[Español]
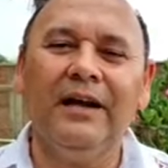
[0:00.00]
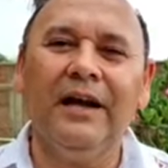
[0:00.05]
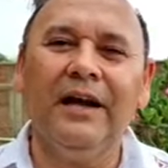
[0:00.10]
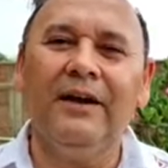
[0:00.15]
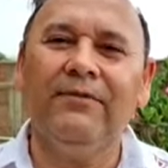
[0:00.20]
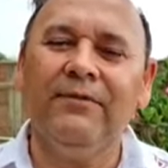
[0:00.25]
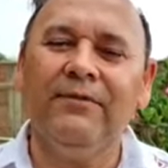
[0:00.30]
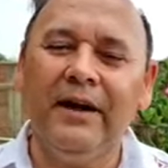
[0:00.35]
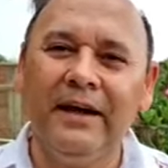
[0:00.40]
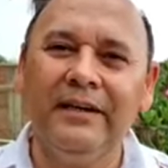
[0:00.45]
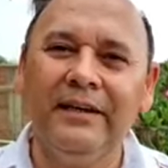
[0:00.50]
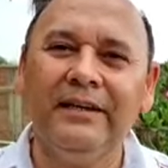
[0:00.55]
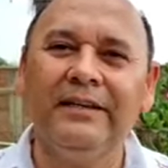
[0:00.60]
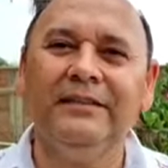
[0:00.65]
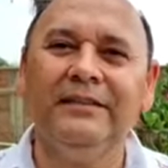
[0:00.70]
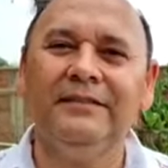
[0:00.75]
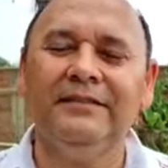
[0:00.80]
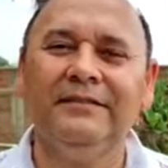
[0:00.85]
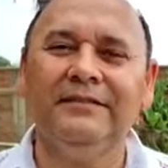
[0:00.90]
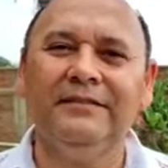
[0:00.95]
a Fanny,
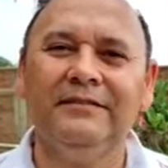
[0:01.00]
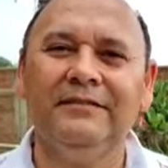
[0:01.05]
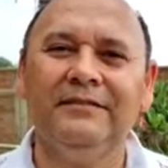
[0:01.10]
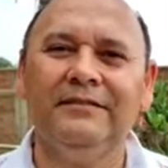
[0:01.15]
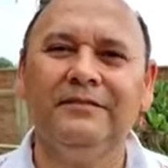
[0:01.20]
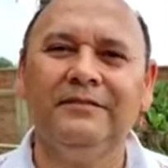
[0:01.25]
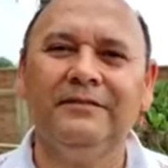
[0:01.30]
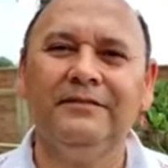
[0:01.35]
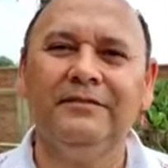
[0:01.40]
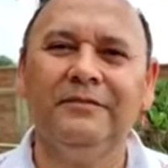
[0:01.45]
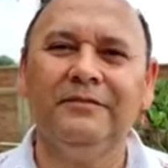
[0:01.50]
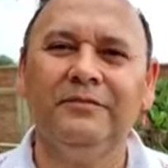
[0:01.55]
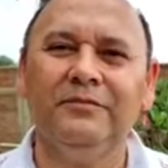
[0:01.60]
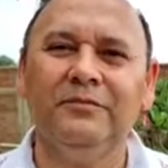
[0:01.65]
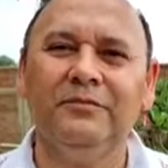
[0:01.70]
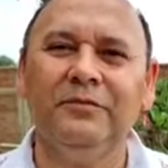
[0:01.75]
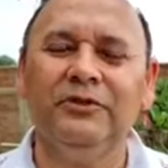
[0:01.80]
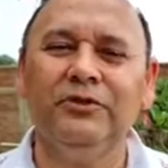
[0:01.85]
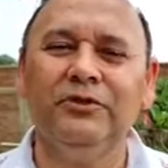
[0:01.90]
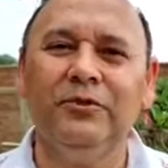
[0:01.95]

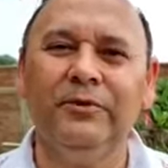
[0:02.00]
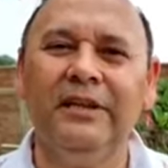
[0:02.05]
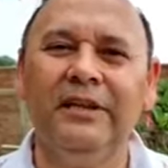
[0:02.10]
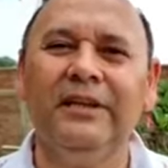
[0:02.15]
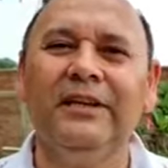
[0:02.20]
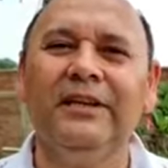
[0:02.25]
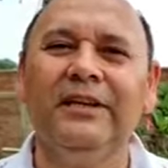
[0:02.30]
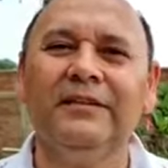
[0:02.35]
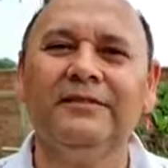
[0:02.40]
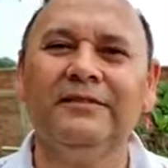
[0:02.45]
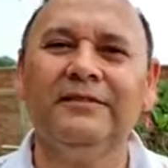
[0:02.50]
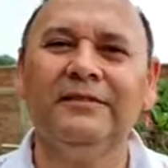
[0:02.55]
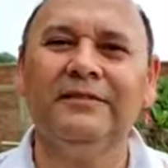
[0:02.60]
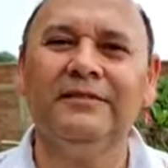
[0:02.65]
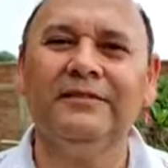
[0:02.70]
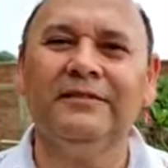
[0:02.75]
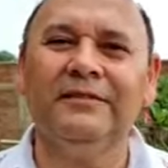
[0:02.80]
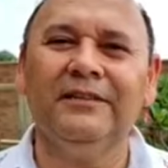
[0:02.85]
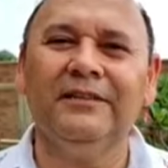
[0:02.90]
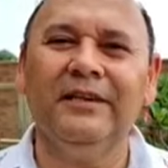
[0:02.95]
mi sobrina,
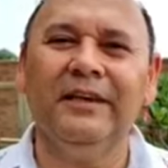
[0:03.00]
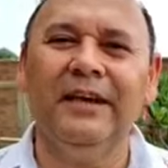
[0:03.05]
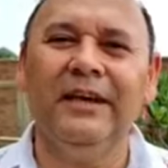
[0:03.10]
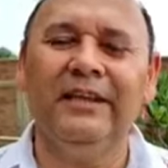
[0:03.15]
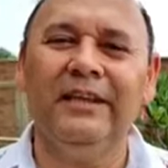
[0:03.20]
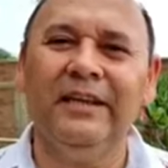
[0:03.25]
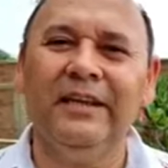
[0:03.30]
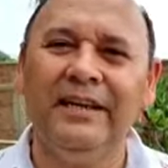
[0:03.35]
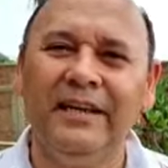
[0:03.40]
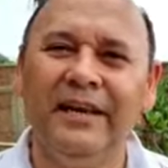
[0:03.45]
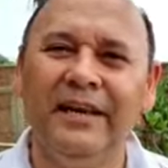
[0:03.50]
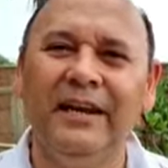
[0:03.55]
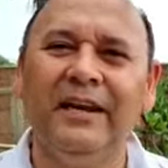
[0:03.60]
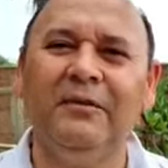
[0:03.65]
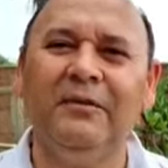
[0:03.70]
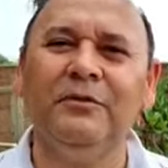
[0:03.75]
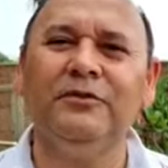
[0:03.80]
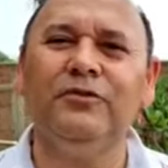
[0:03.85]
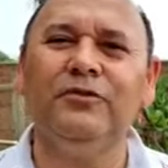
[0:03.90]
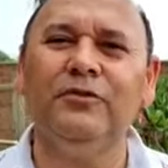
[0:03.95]
a
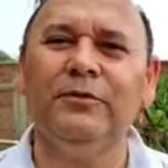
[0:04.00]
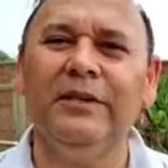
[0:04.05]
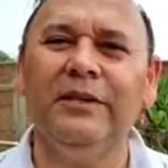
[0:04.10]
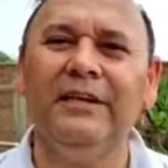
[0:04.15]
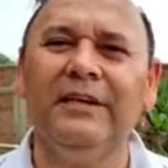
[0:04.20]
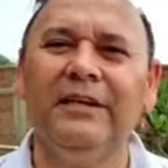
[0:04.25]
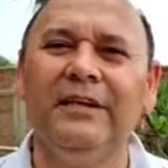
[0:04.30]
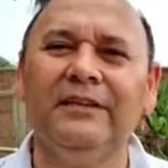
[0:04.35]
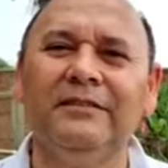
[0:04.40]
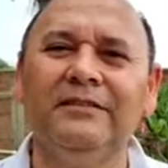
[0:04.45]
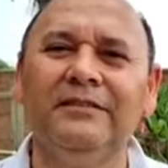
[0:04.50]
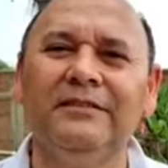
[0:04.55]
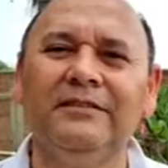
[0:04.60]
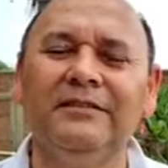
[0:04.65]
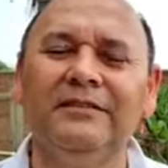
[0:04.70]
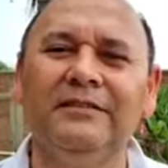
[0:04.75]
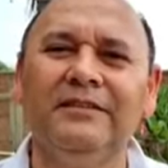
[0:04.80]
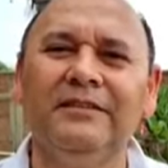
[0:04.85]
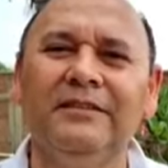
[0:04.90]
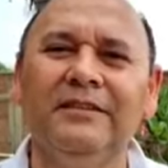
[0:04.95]
Daniela, mi sobrina,
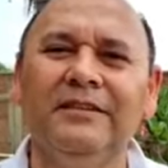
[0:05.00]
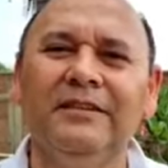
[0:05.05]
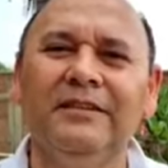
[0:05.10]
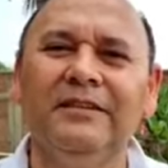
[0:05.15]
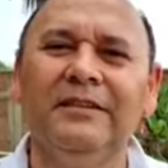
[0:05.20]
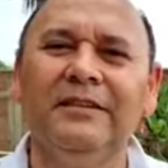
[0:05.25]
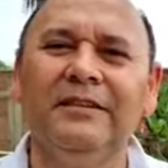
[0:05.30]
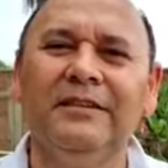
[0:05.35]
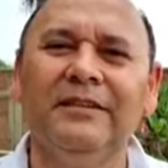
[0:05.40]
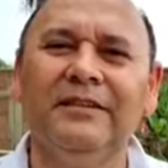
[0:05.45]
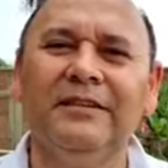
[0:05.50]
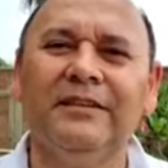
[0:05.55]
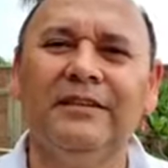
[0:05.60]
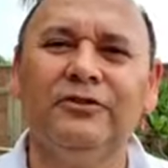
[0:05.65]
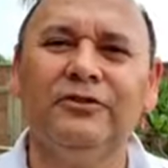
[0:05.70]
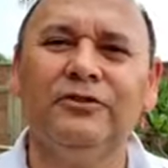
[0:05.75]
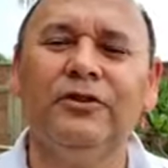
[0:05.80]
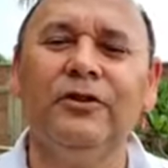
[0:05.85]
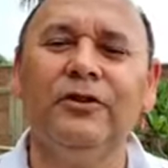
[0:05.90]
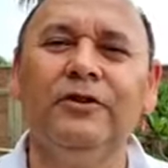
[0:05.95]

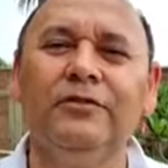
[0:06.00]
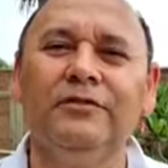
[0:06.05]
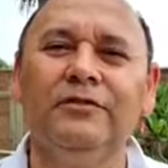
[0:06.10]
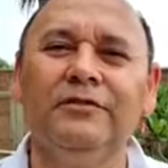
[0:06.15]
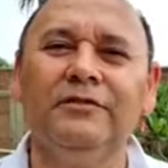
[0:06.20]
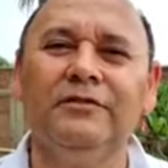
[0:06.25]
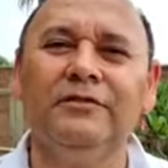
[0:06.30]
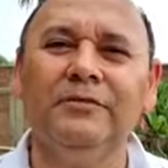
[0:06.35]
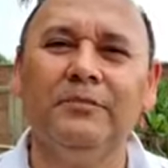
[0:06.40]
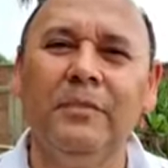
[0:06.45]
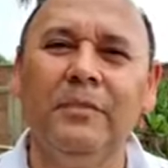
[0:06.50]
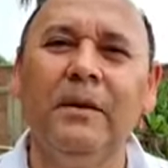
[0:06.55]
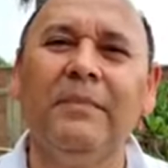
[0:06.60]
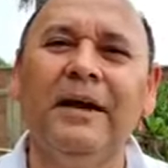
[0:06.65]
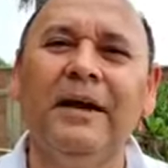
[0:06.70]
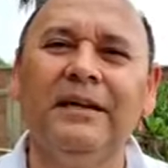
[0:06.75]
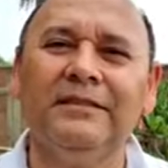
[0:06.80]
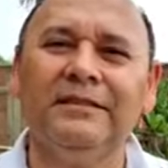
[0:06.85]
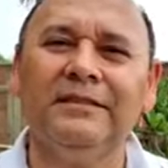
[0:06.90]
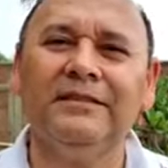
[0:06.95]
son
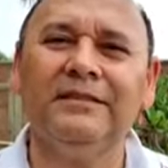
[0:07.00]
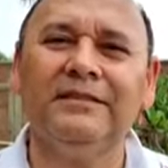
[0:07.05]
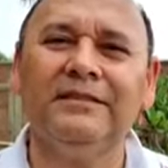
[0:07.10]
mamás